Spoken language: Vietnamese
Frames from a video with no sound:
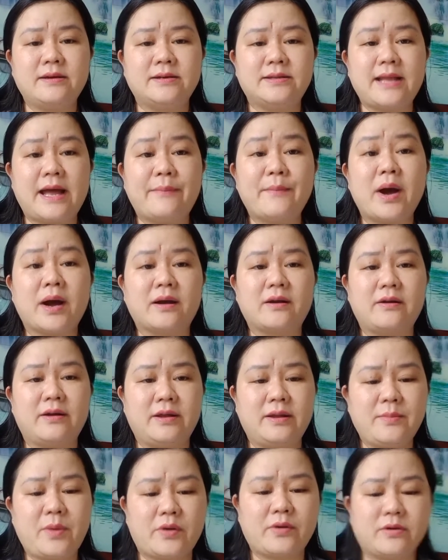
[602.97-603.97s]
người ta bực
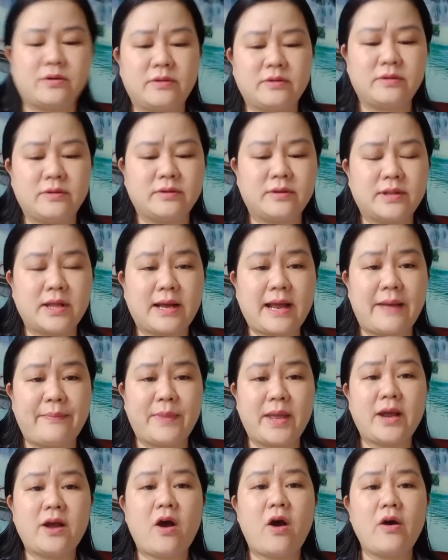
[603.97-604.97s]
rồi mọi người người ta cảm
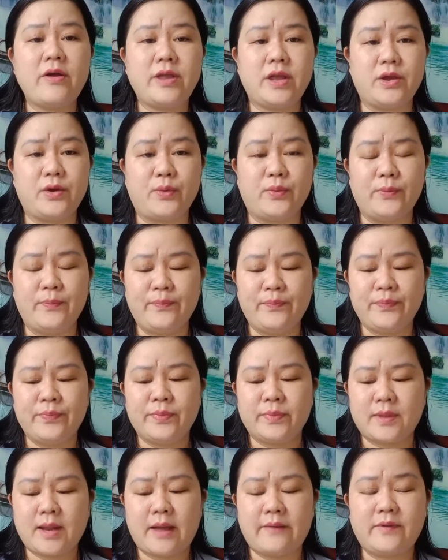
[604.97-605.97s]
thấy khó chịu
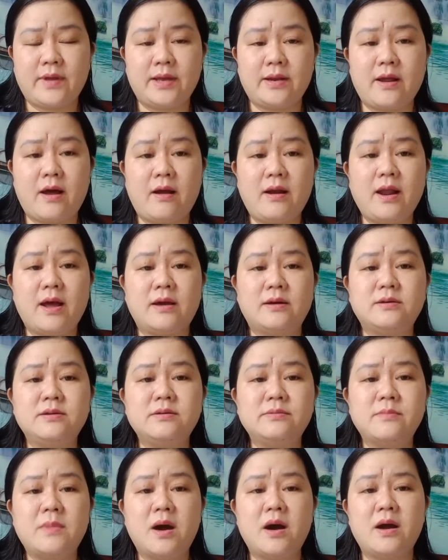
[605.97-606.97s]
tại vì đó là
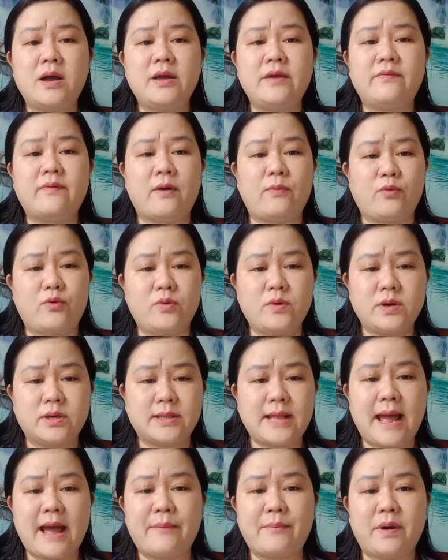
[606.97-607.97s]
ước mơ hy vọng của người
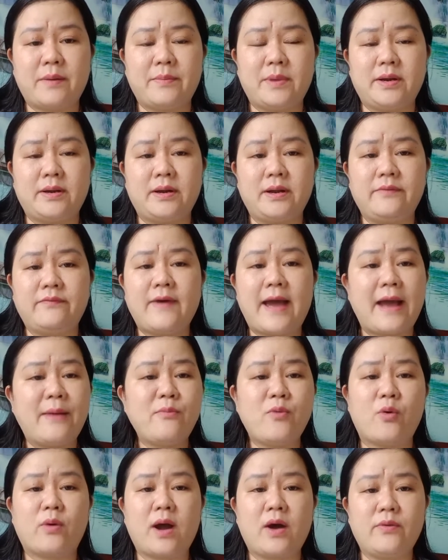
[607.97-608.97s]
ta mà mình đi
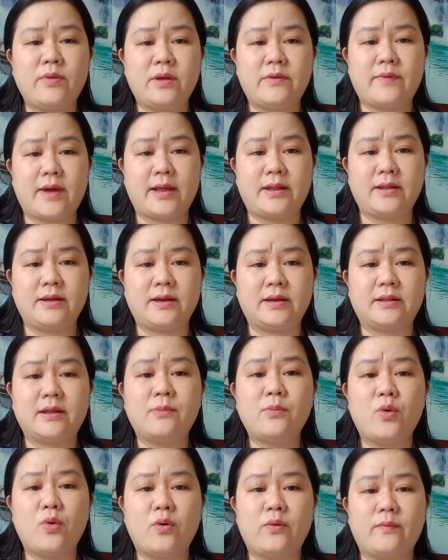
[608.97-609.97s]
phán một câu như vậy thì người
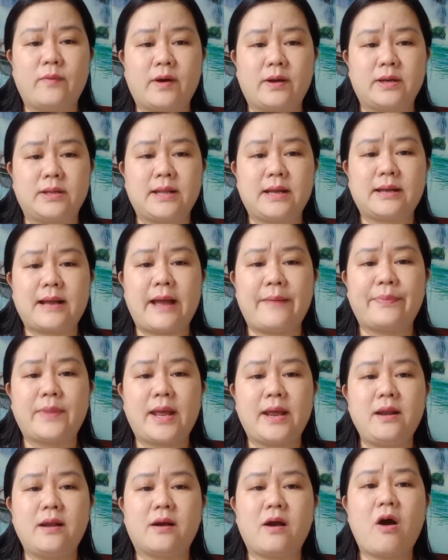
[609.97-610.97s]
ta buồn và người ta cảm
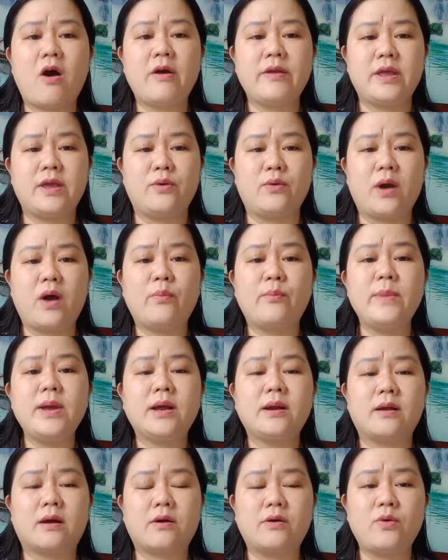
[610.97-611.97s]
thấy là khó chịu không
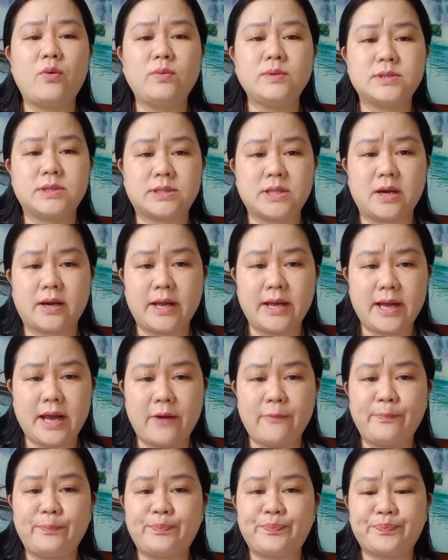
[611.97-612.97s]
biết là có đúng sự thật hay không